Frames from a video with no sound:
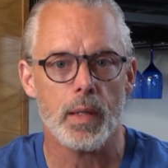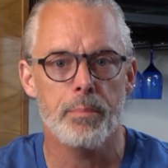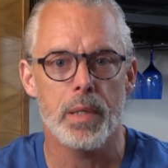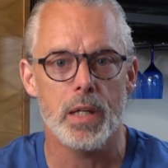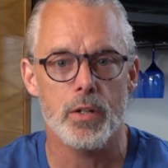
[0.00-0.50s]

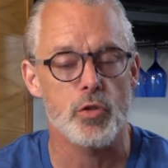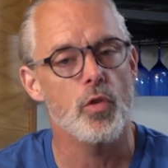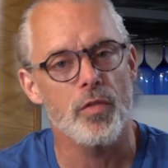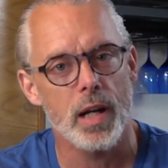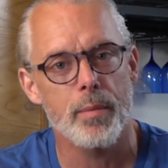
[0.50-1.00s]
Mais euh, je veux
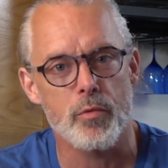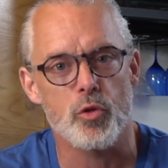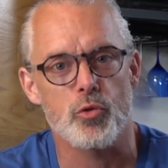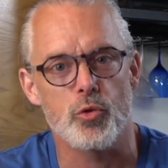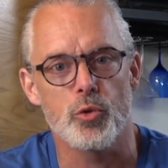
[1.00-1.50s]
faire la même
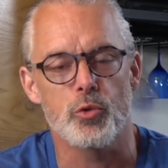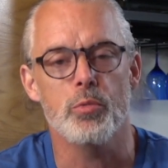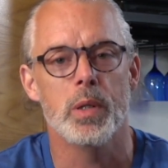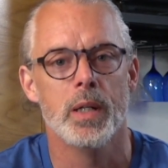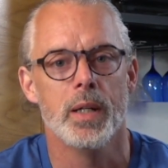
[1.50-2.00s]
chose sur
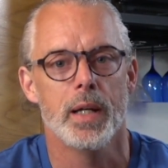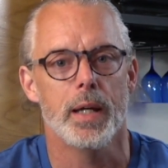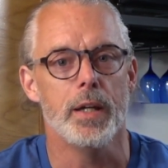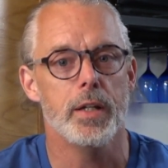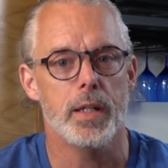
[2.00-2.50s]
YouTube.
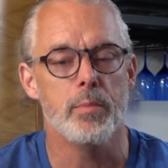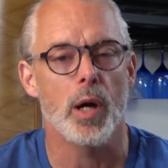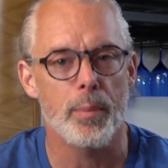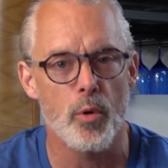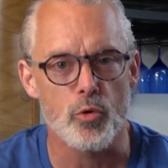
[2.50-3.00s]
Et il m'a
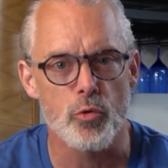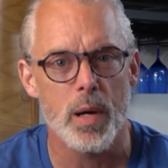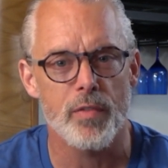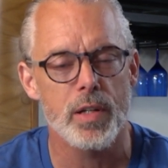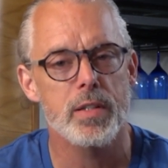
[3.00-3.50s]
répondu, puis
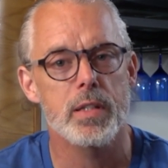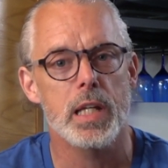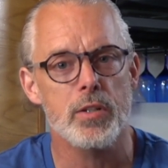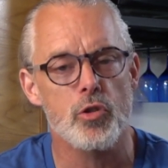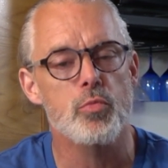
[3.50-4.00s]
la fin, il dit
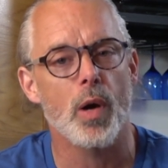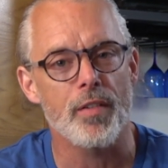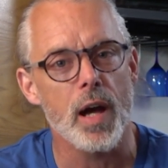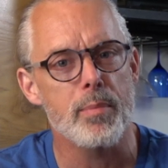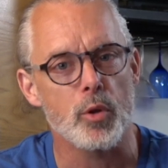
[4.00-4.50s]
Qu'est-ce que je pourrais
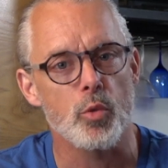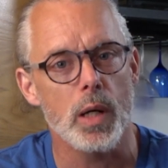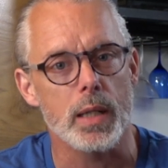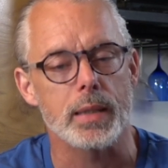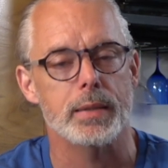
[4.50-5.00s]
faire pour
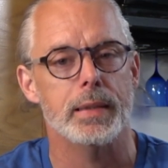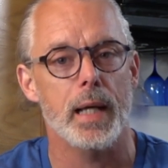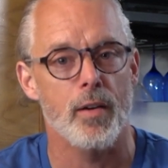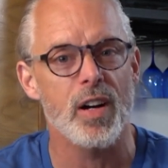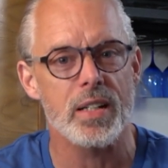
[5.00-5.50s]
toi
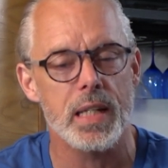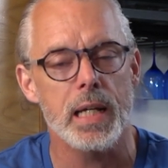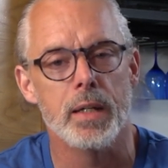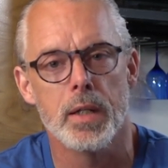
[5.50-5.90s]
En français.